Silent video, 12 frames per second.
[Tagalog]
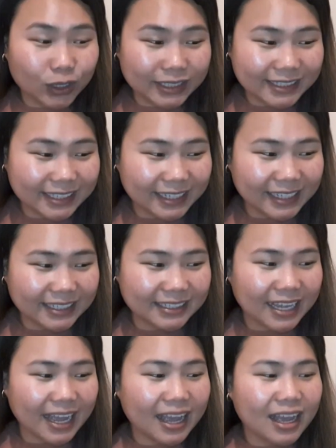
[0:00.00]
Lord
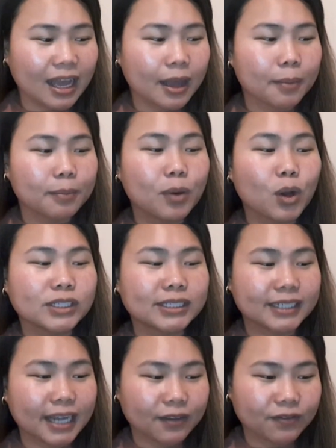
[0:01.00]
Seniza,
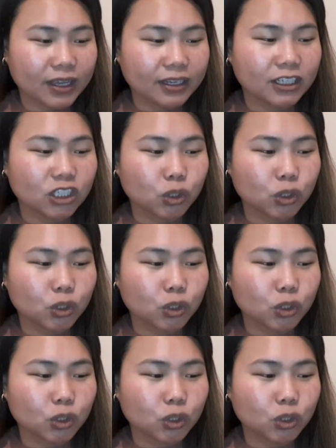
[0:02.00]
Boss Raven,